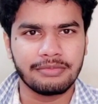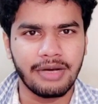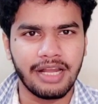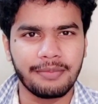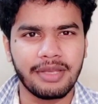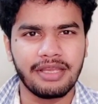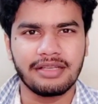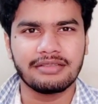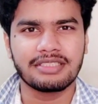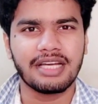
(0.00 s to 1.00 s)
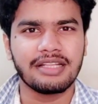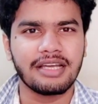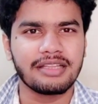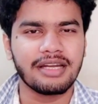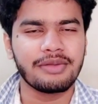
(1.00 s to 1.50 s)
बारे में
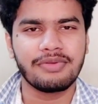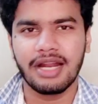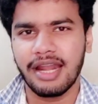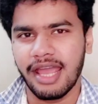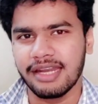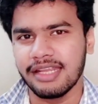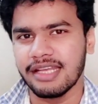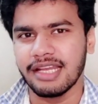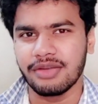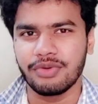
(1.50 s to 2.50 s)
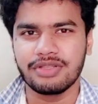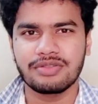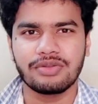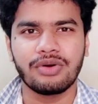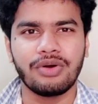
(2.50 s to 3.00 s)
ज़्यादा इतना डिफ़िकल्ट है नहीं ये
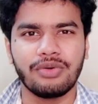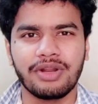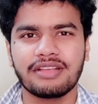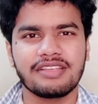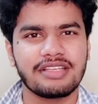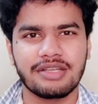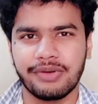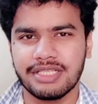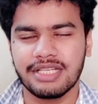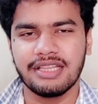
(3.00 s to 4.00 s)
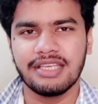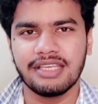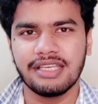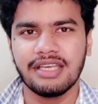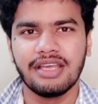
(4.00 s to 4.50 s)
लैंग्वेज तो उड़िया सीख जाऊँगा जल्दी
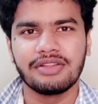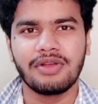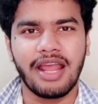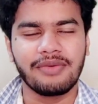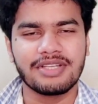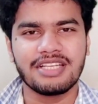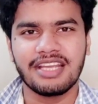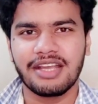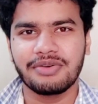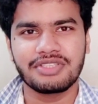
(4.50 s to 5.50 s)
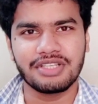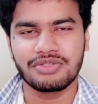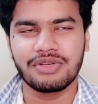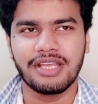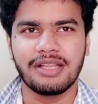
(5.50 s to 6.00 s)
ही तो लैंग्वेज लेके कुछ
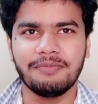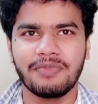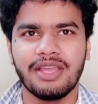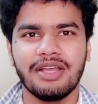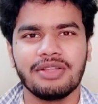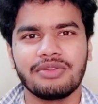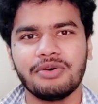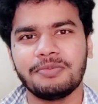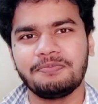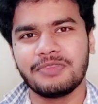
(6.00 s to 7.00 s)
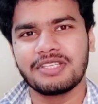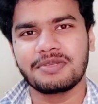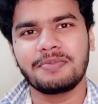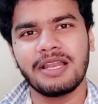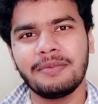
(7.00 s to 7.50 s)
इशू नहीं था तो
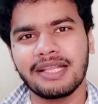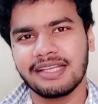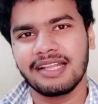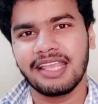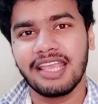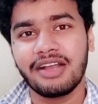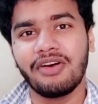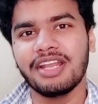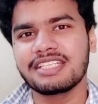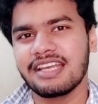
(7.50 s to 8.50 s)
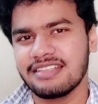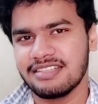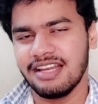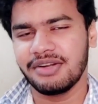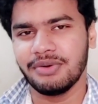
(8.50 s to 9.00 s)
सबसे पहले बात करते हैं कि ये कॉलेज कैसे
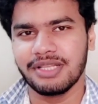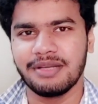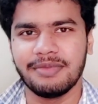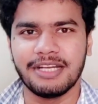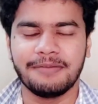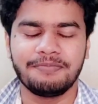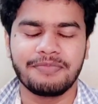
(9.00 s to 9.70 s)
सिलेक्ट हुआ था मेरा